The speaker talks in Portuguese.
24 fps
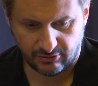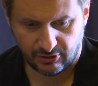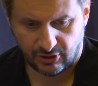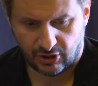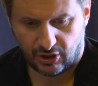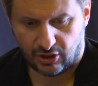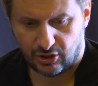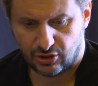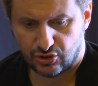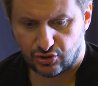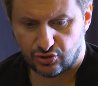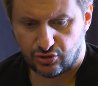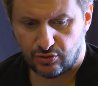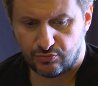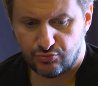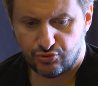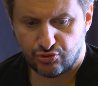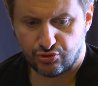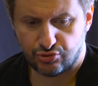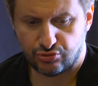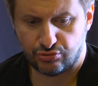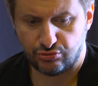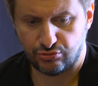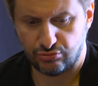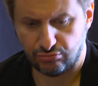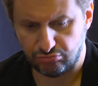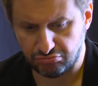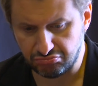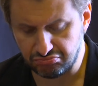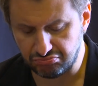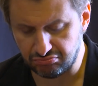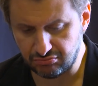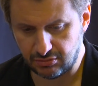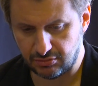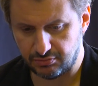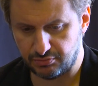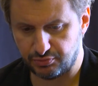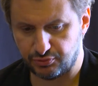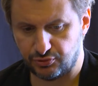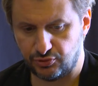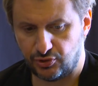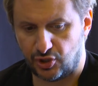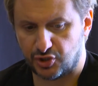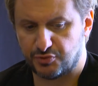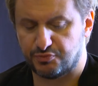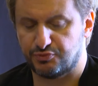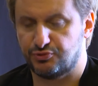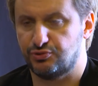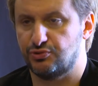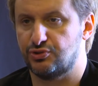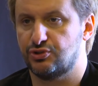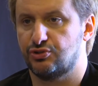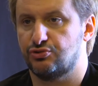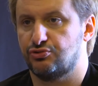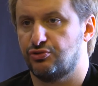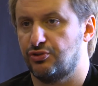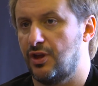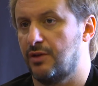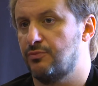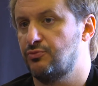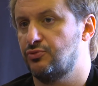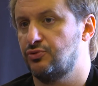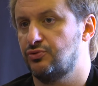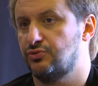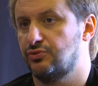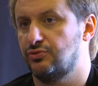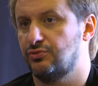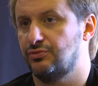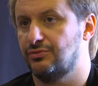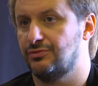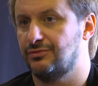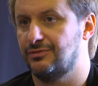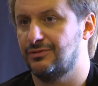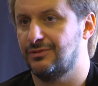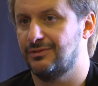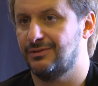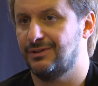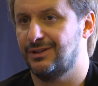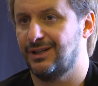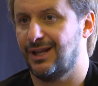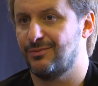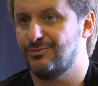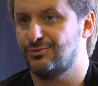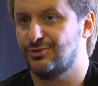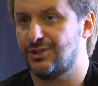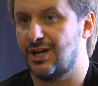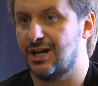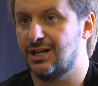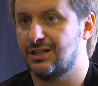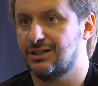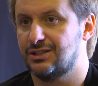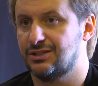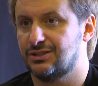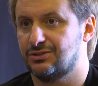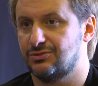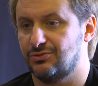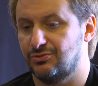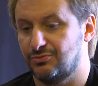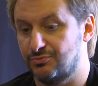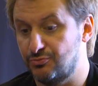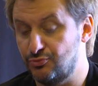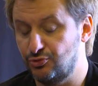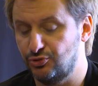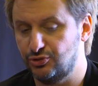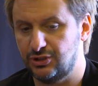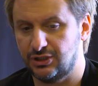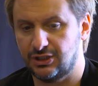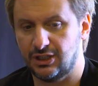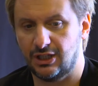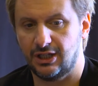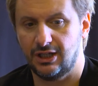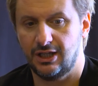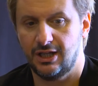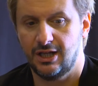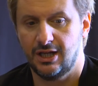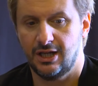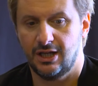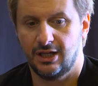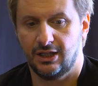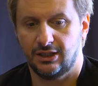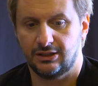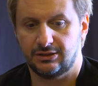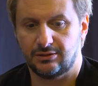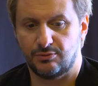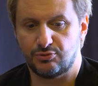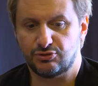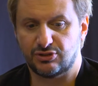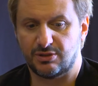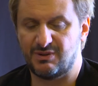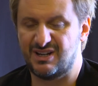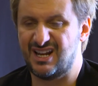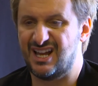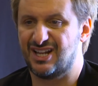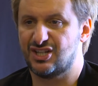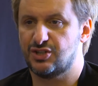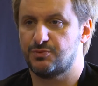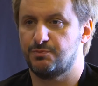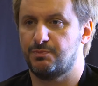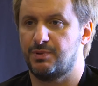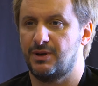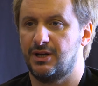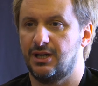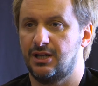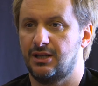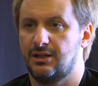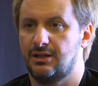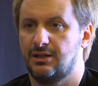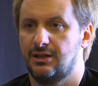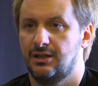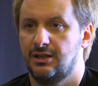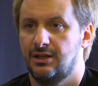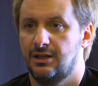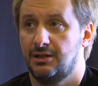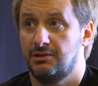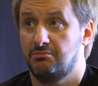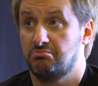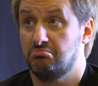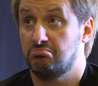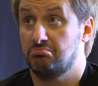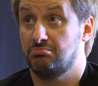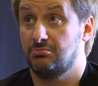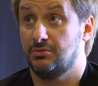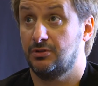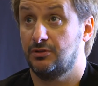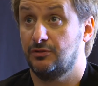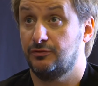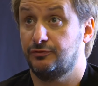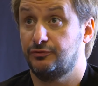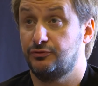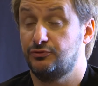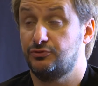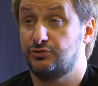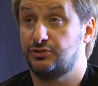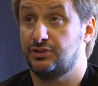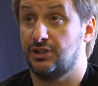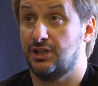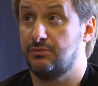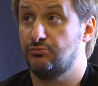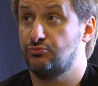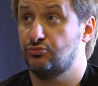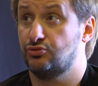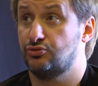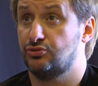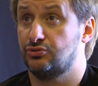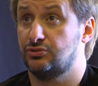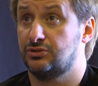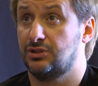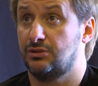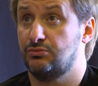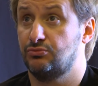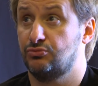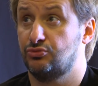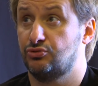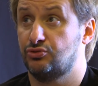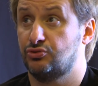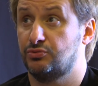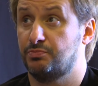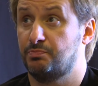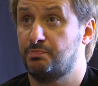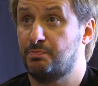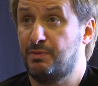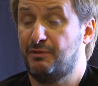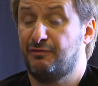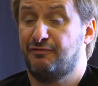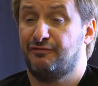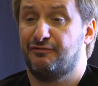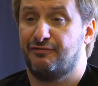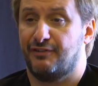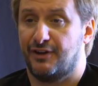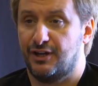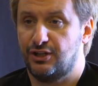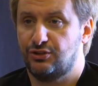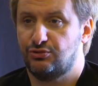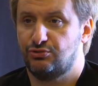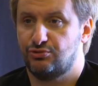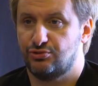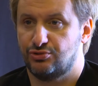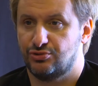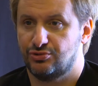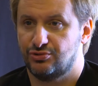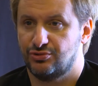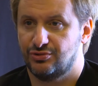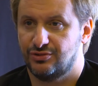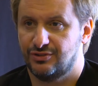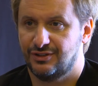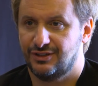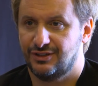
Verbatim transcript: nós somos nós, pessoas que estudamos, digamos, artes ou música, somos trabalhados para, no fundo, sermos, sermos perfeitos